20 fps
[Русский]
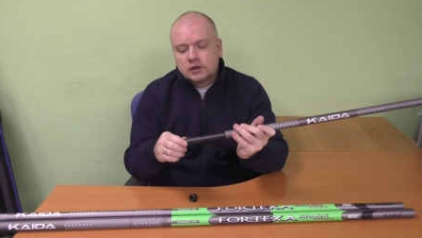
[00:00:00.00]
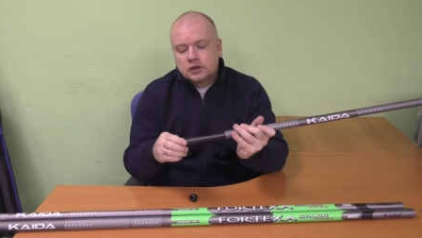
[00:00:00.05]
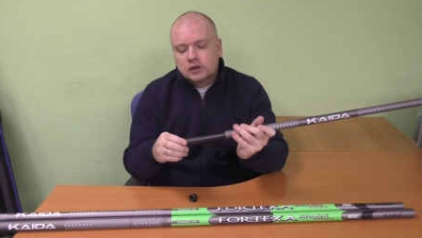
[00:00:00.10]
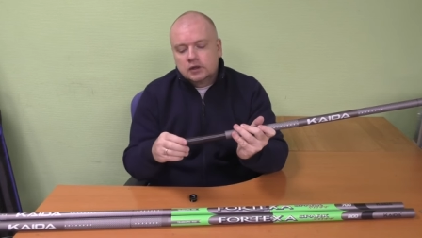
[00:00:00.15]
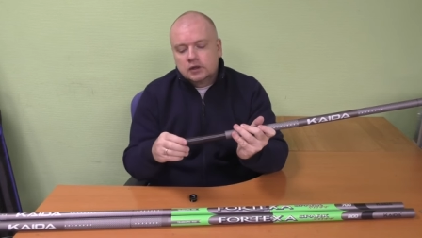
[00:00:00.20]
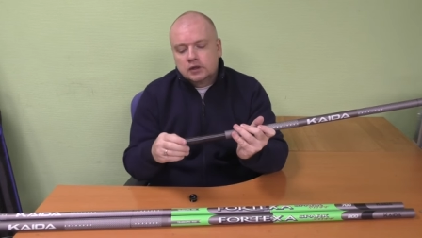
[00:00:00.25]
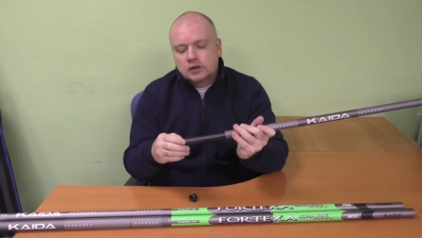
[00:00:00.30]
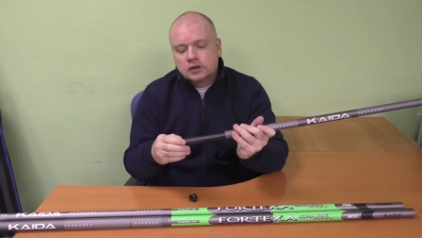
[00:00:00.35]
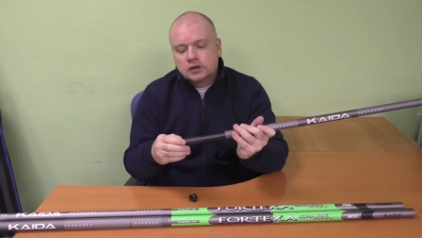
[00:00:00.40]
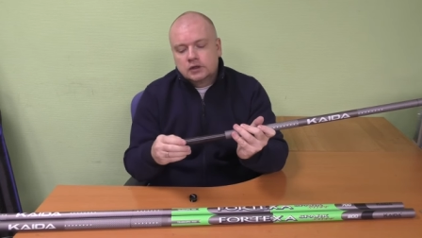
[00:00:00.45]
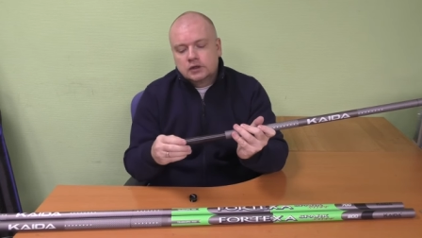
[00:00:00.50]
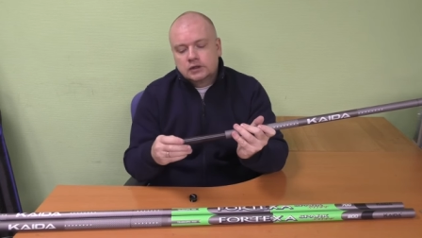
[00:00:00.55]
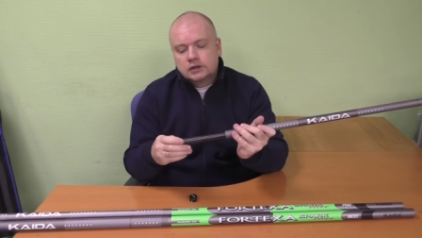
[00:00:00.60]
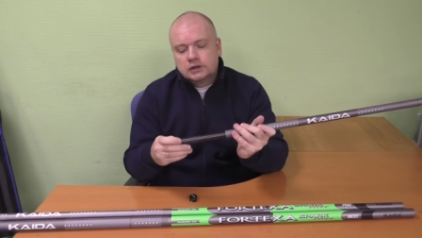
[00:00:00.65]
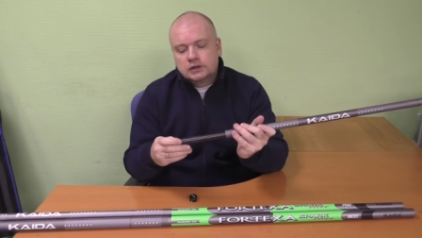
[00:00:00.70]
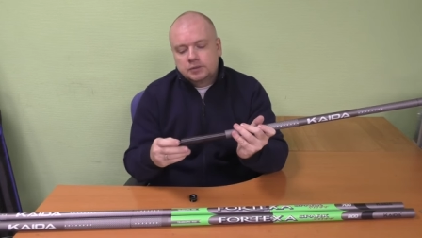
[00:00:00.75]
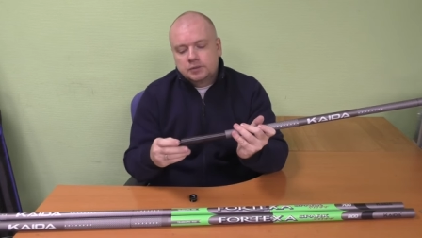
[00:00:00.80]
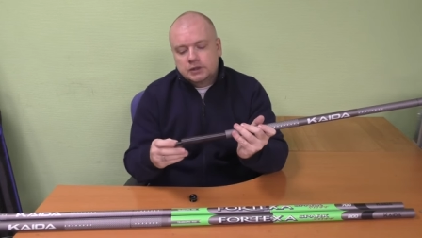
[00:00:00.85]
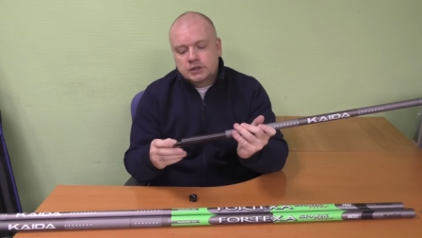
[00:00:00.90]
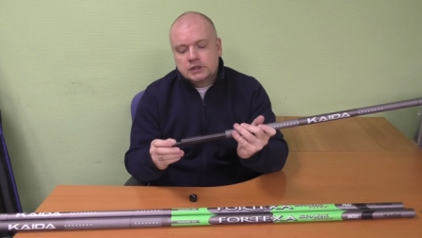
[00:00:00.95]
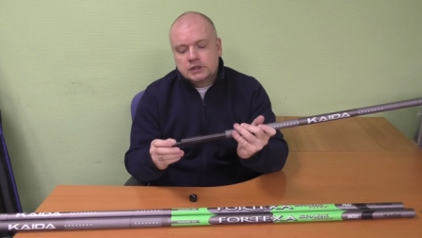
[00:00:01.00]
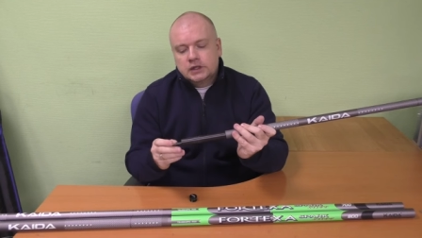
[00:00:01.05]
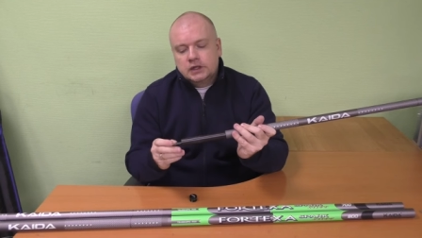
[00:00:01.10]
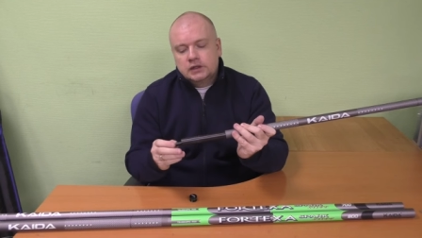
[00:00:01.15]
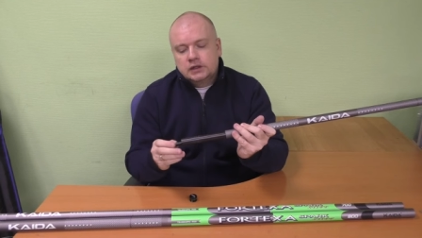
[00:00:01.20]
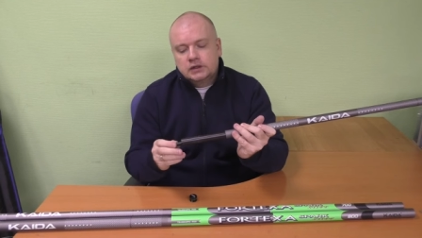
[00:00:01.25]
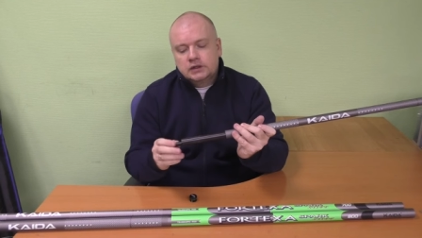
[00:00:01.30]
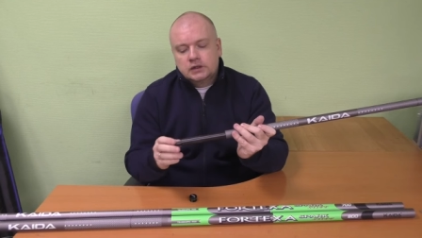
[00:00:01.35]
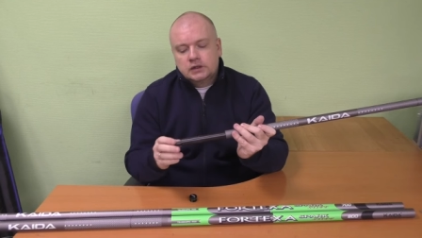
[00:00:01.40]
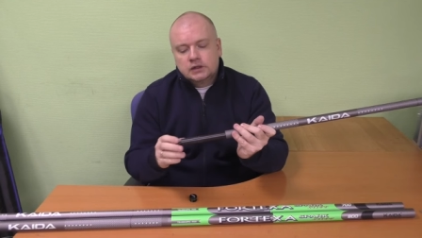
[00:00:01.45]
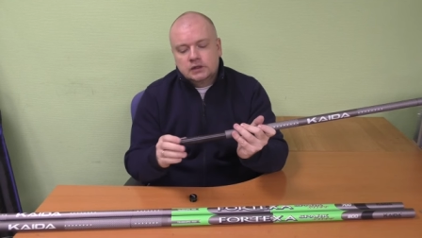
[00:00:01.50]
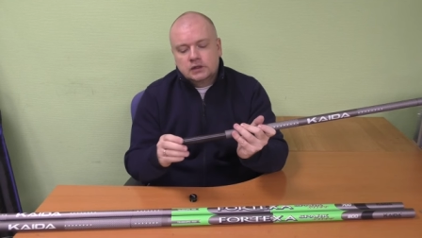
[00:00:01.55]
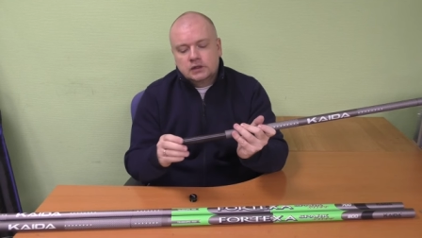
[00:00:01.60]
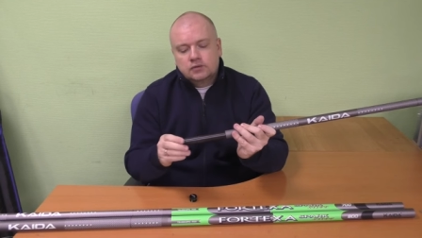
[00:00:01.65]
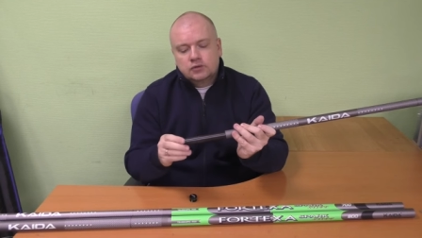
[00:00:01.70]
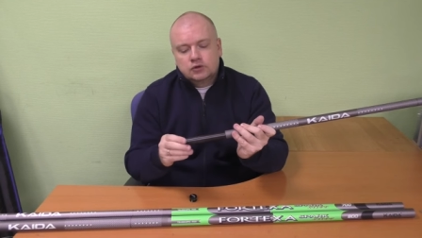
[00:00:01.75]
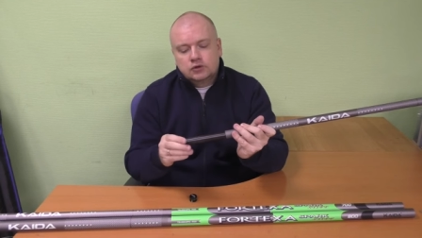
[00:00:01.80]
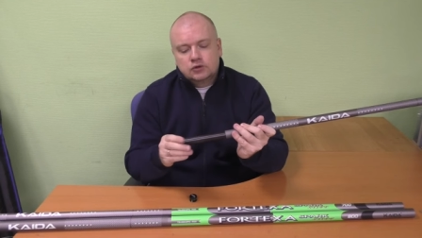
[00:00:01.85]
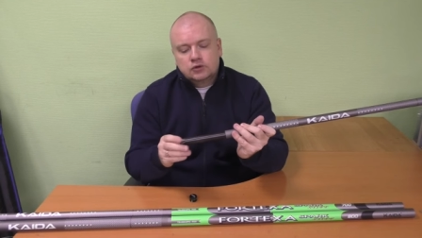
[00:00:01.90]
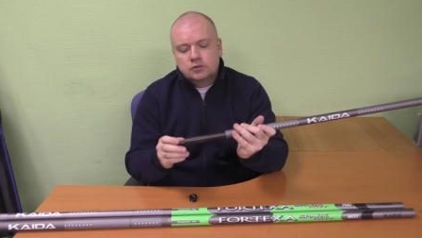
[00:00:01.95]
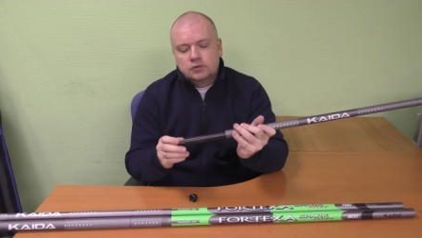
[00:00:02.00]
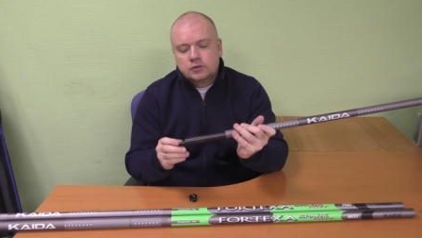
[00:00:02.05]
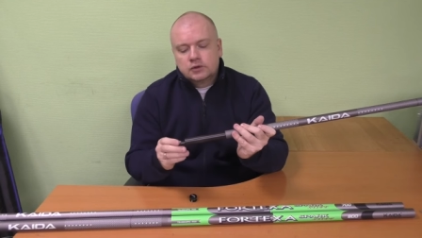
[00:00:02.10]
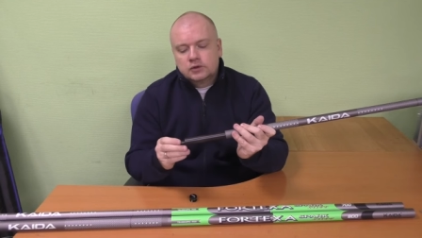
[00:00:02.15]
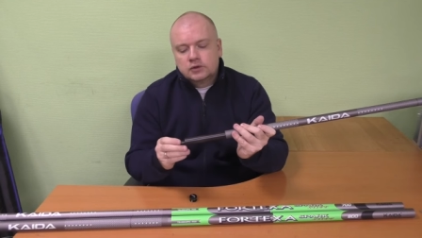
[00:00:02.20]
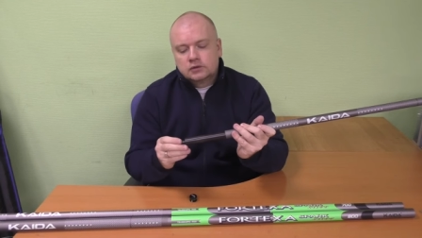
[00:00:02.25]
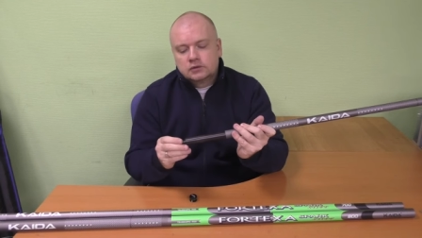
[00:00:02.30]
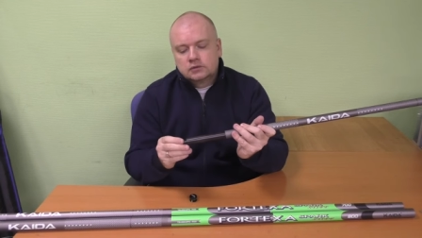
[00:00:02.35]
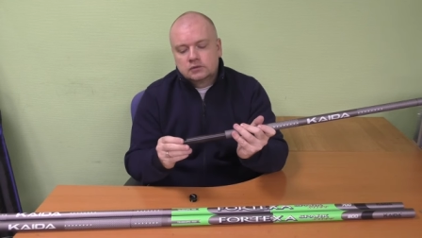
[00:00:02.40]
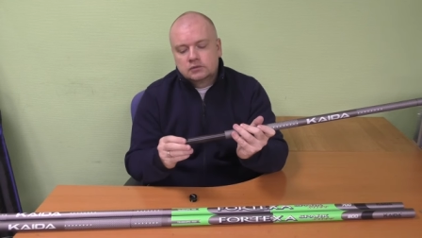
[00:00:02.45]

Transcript: э, специально для того, чтобы,